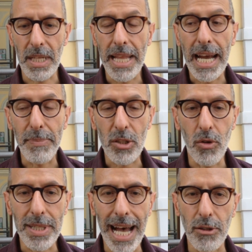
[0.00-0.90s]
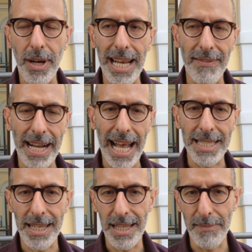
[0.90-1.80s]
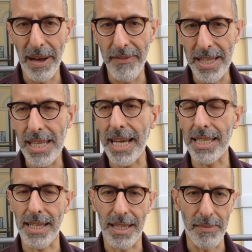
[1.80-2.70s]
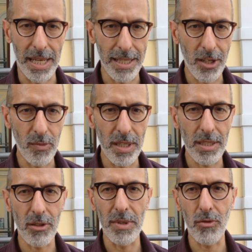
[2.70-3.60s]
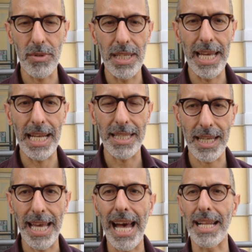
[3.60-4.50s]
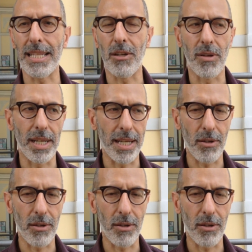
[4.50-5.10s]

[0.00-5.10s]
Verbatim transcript: dare per scontato che la vacanza debba avvenire esattamente come, come tutti gli altri anni, col,